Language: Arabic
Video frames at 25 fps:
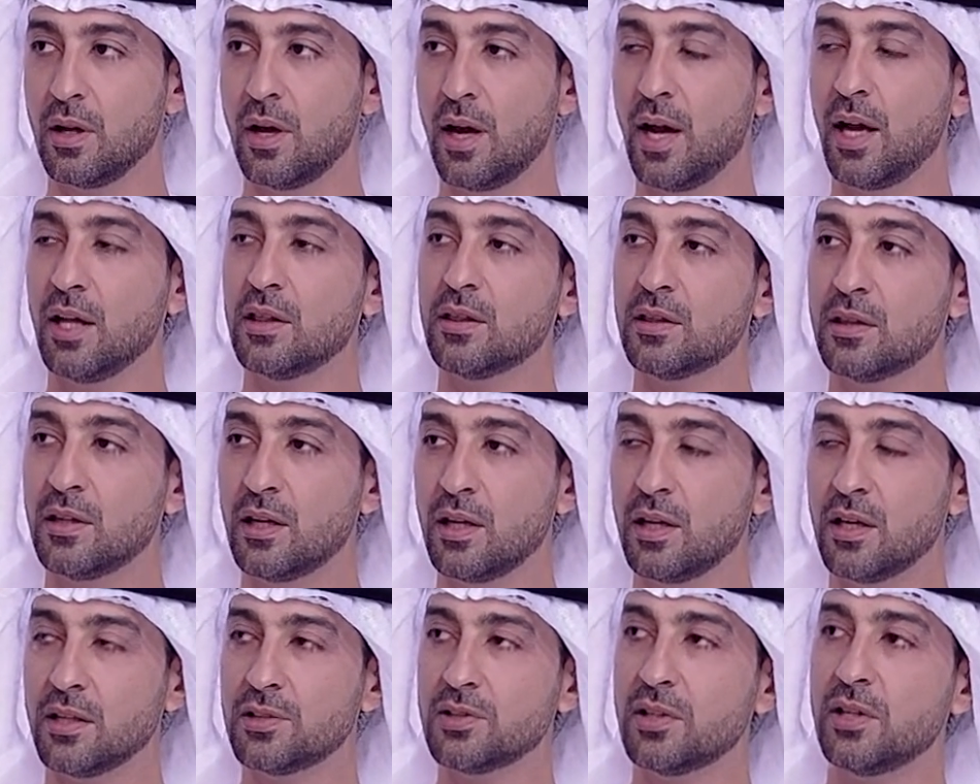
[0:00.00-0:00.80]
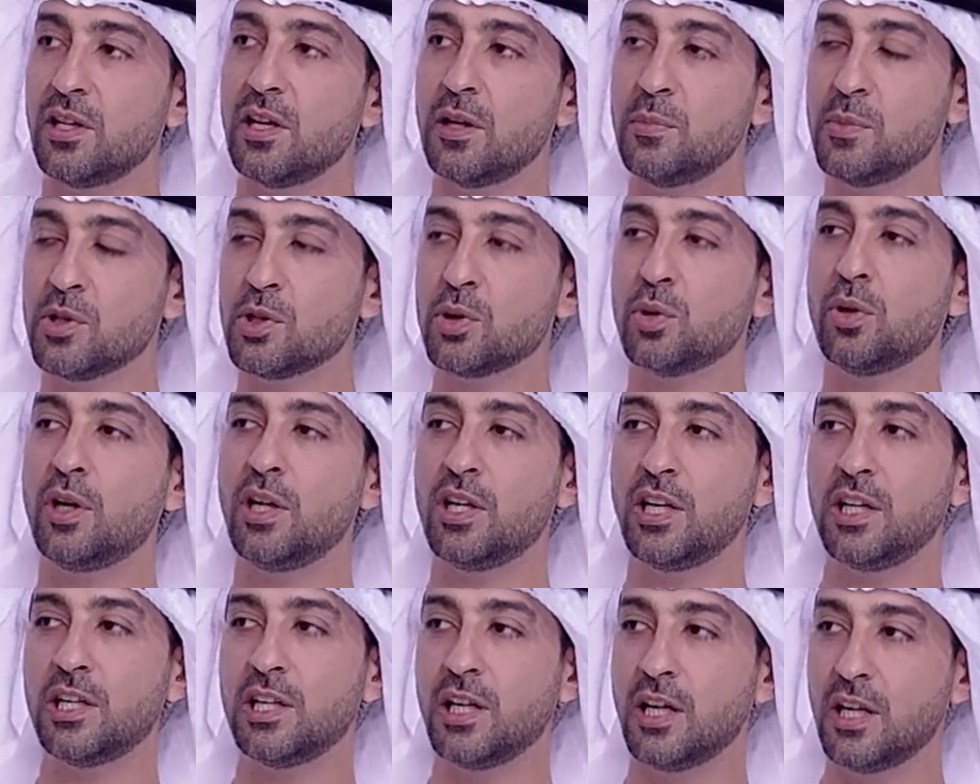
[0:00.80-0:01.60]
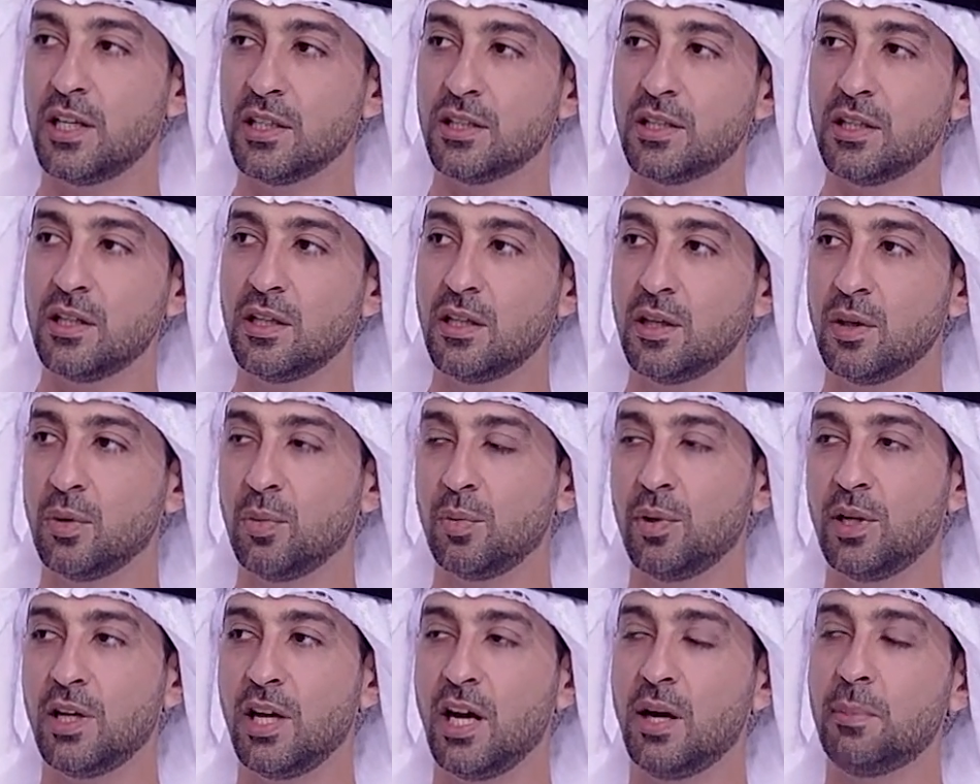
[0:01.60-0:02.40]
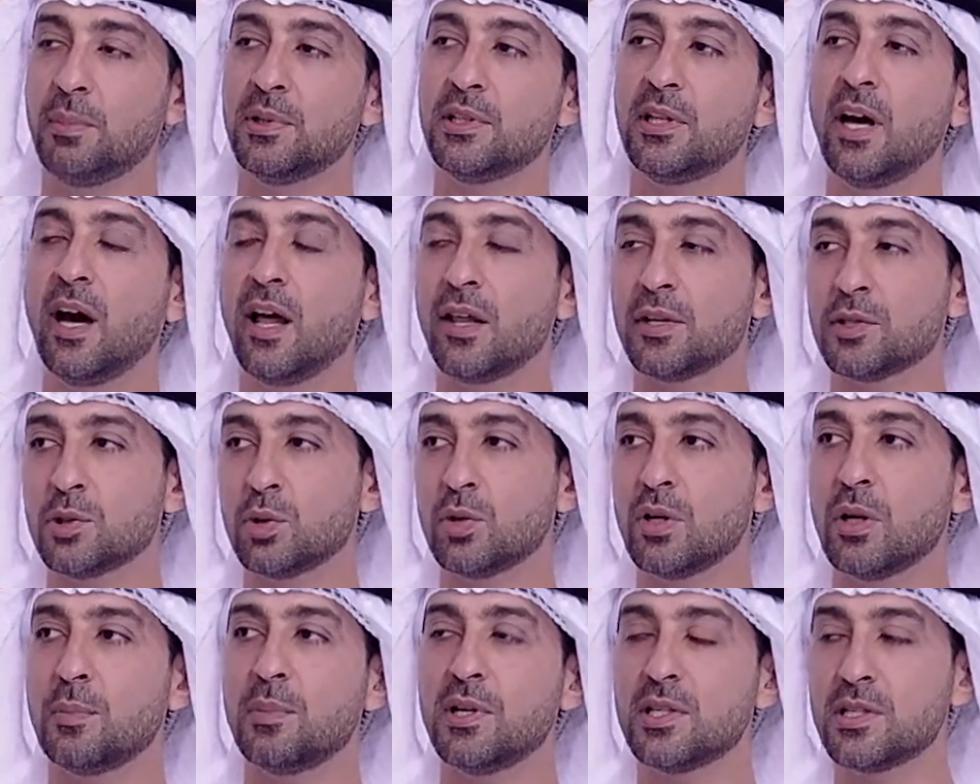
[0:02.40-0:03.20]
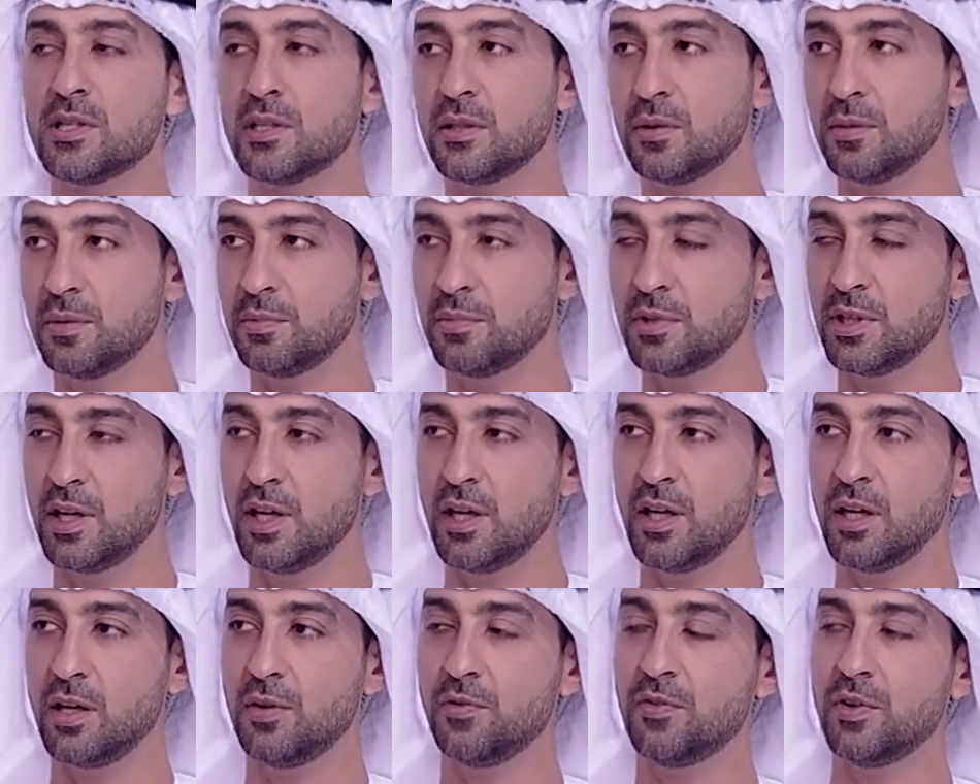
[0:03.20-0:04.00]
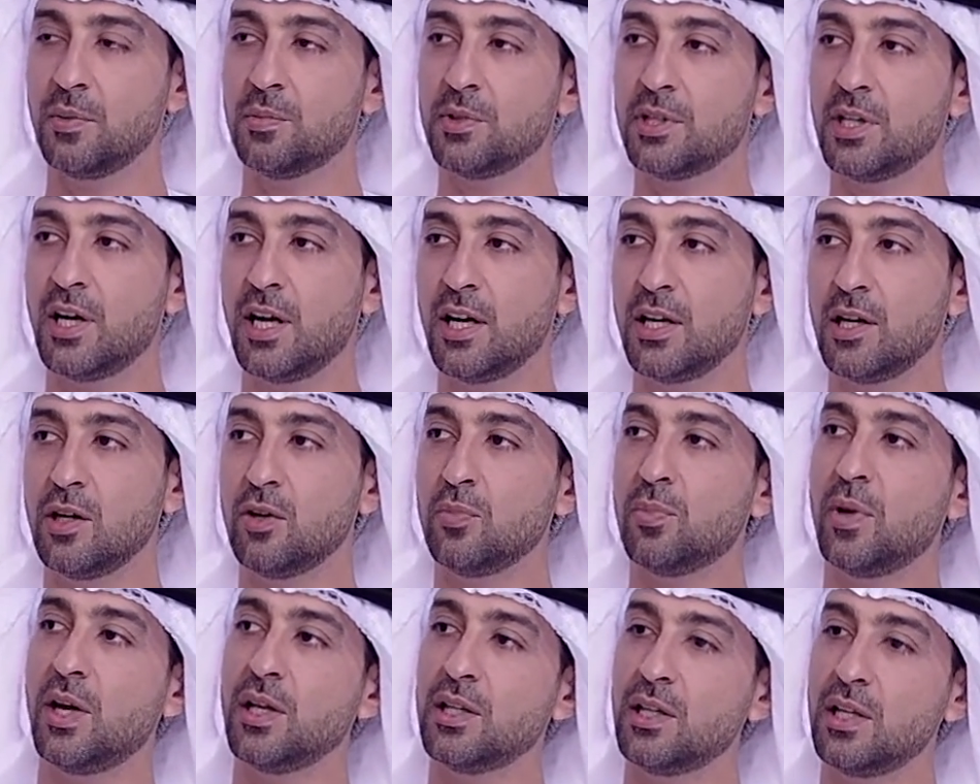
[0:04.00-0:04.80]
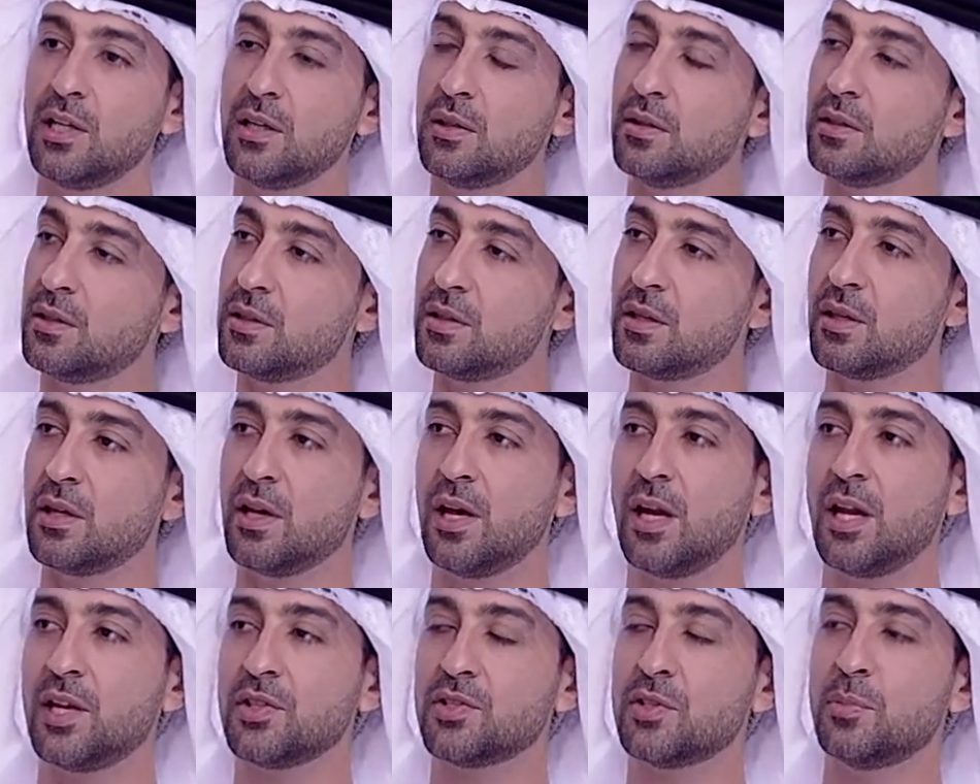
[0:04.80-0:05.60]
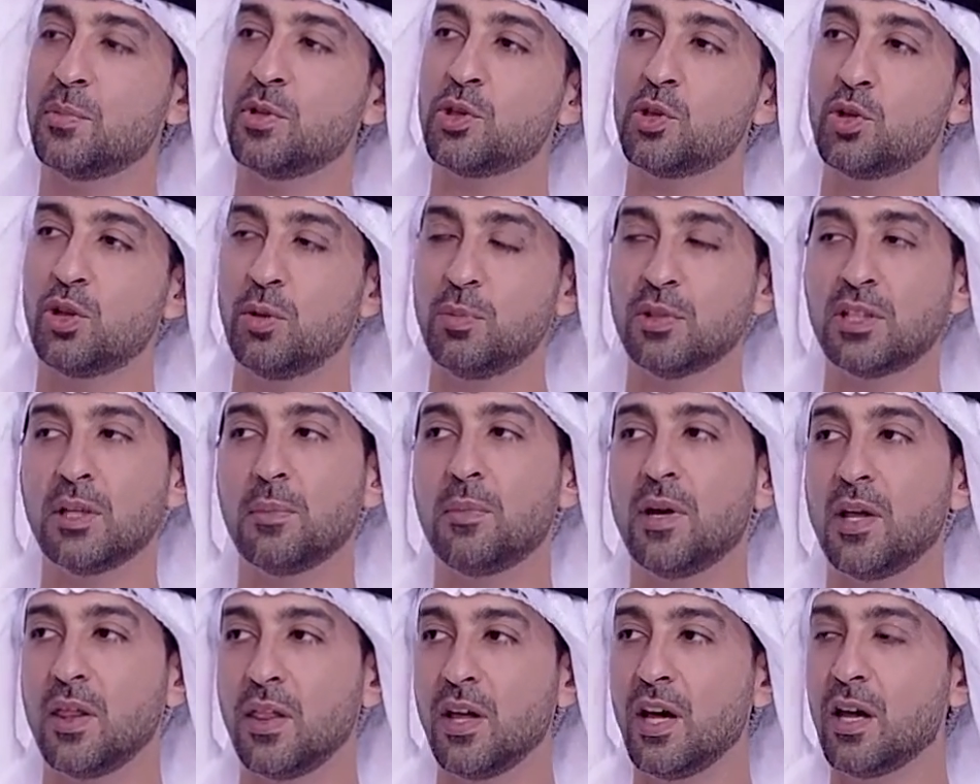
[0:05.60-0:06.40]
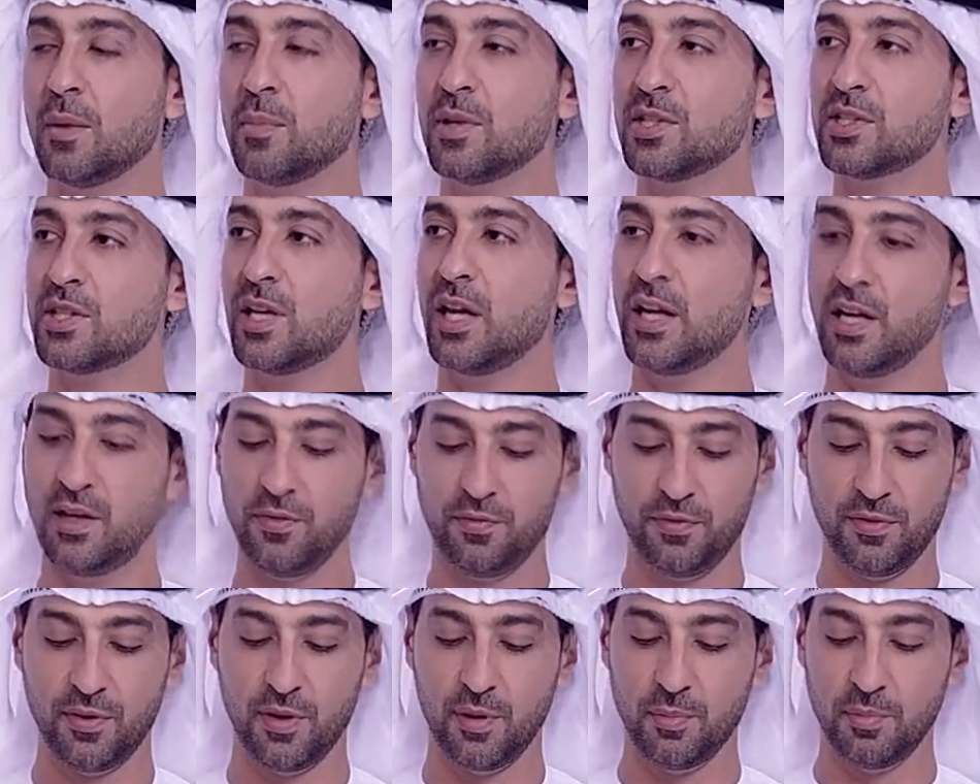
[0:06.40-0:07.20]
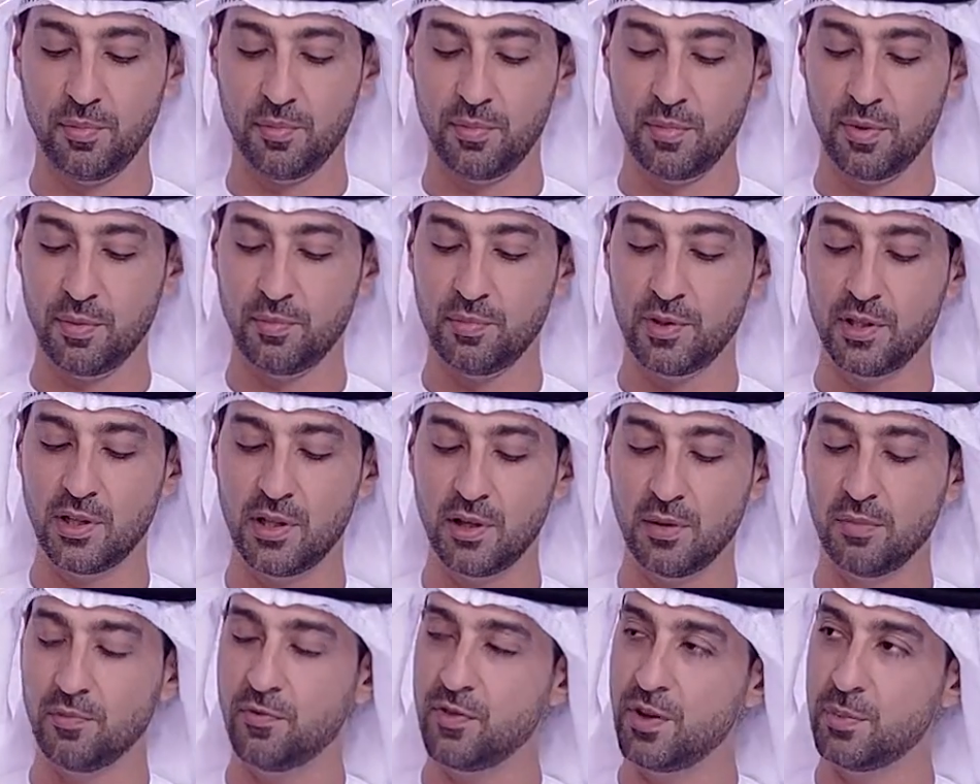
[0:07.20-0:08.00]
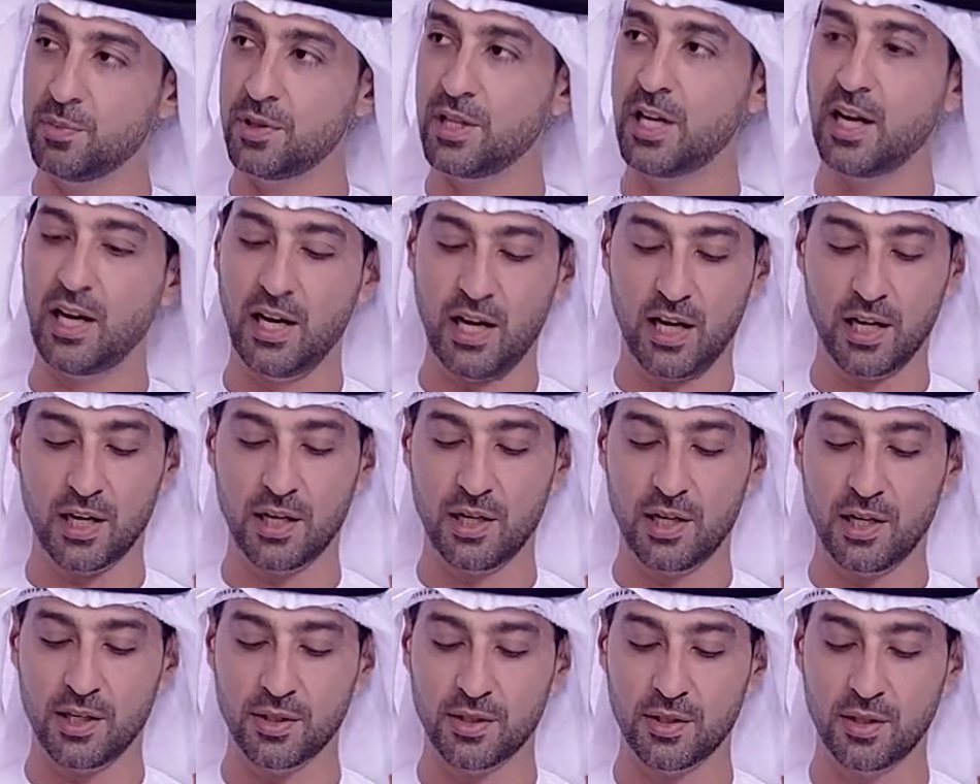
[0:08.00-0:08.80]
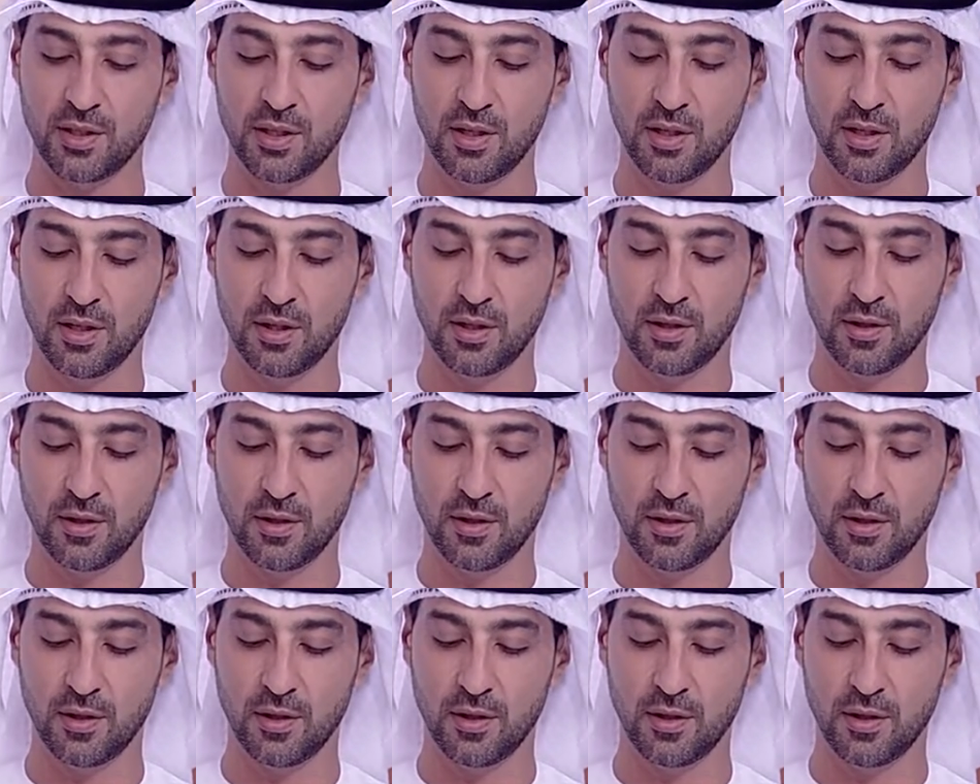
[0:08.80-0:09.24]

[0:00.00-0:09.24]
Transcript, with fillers: حتى يصل المشروع الى نهايته ولا احمد ياخذ صوره بس آه، في البدايه وبعدين خلاص المشروع متى ما ظهر بس تعريف آه، في البدايه حق الناس اكيد راح